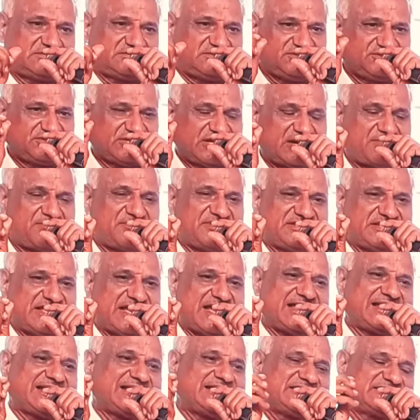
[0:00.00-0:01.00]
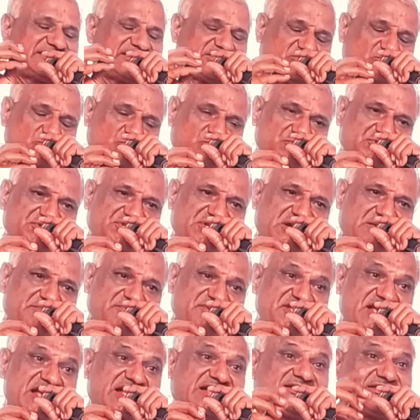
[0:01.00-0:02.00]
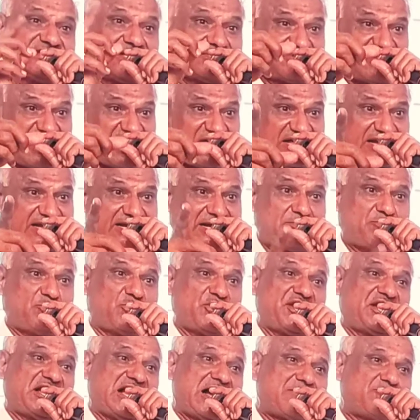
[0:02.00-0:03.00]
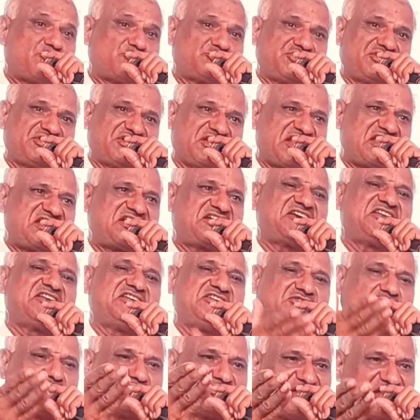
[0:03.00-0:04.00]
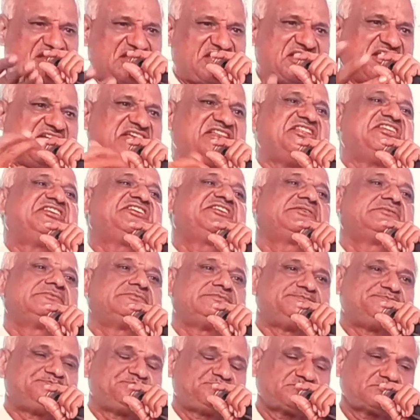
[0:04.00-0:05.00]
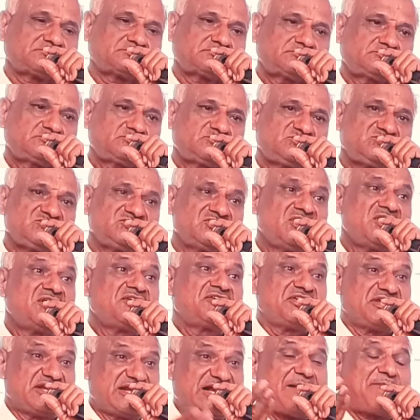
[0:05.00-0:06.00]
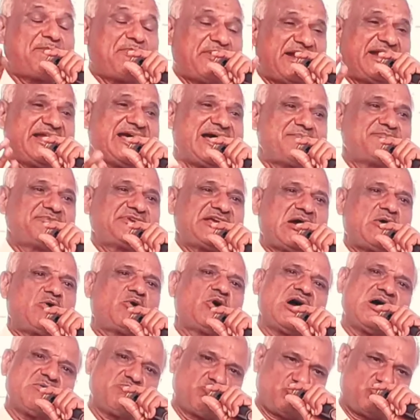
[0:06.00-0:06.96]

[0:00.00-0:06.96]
की शरण में जाएंगे सदगुरु की शरण में जाएंगे तब जाकर के बुरे कामों से डरेंगे नहीं तो डरेंगे ही नहीं कि इनका परिणाम क्या होगा